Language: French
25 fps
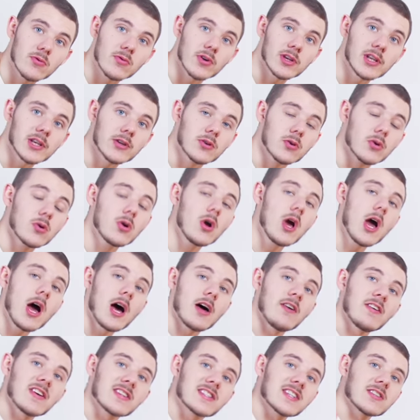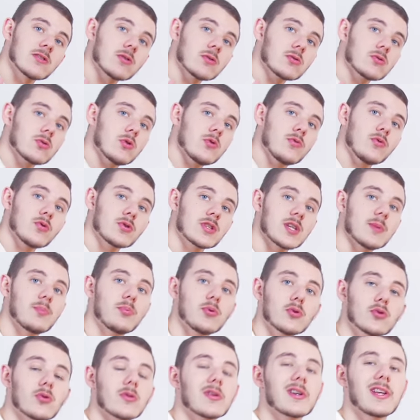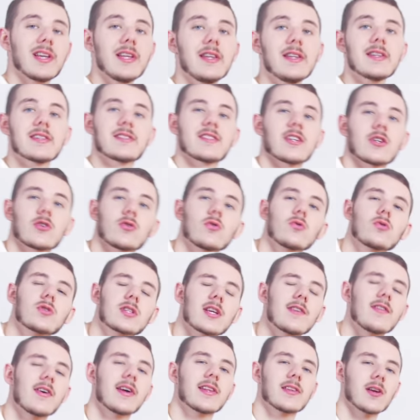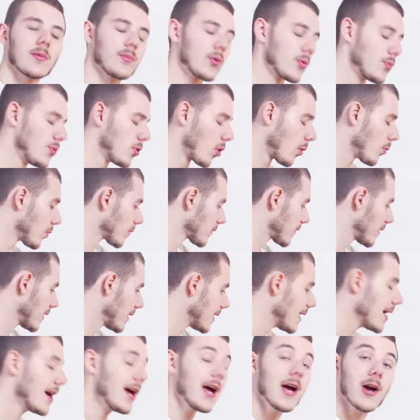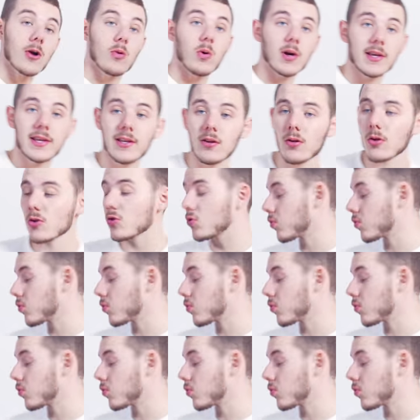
vous voyez que avec cet angle de vue c'est plutôt clean, sachant que ça va être un peu plus remonté. Quoi qu'il en